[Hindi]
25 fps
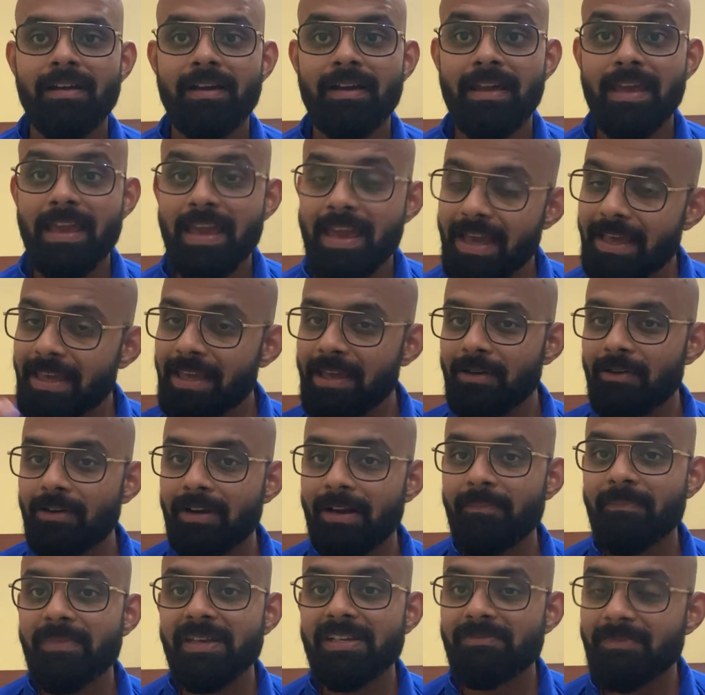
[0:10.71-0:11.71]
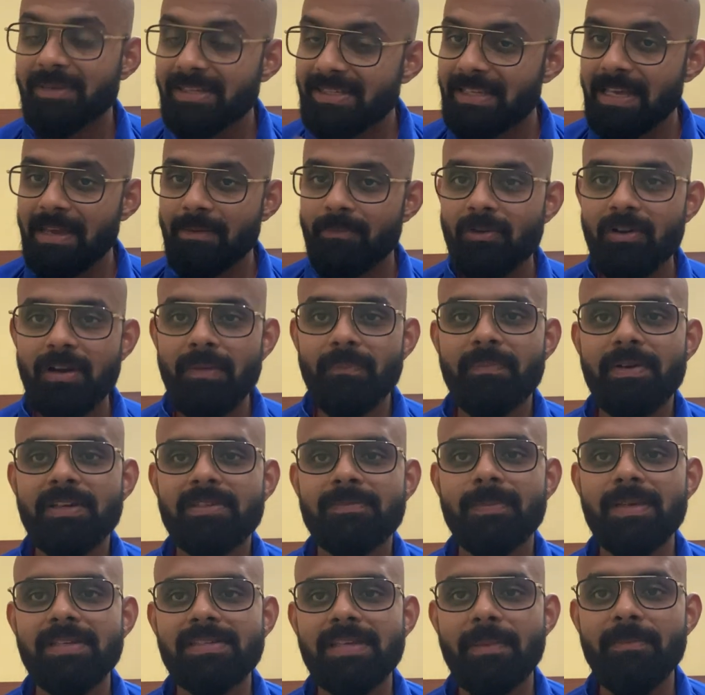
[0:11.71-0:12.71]
एक ही ओलंपिक्स में सेम
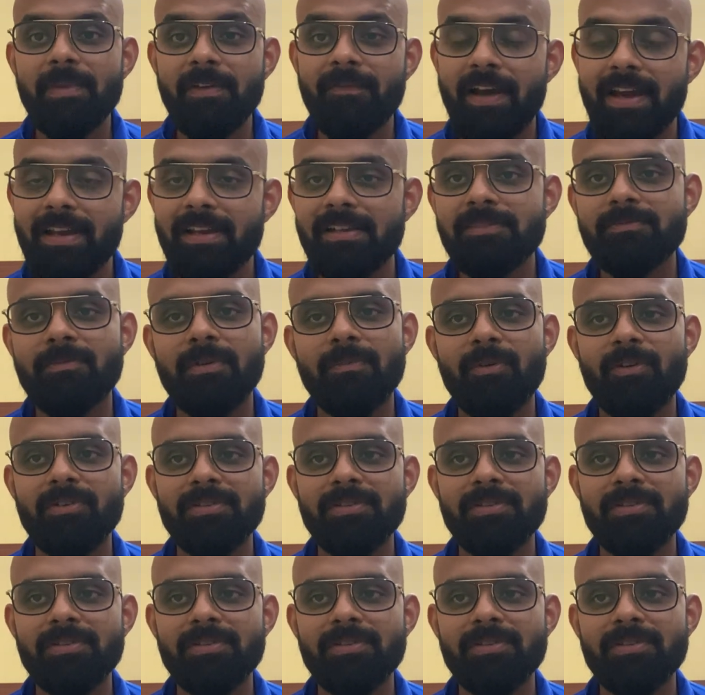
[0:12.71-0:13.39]
ओलंपिक्स में सेमीफाइनल्स में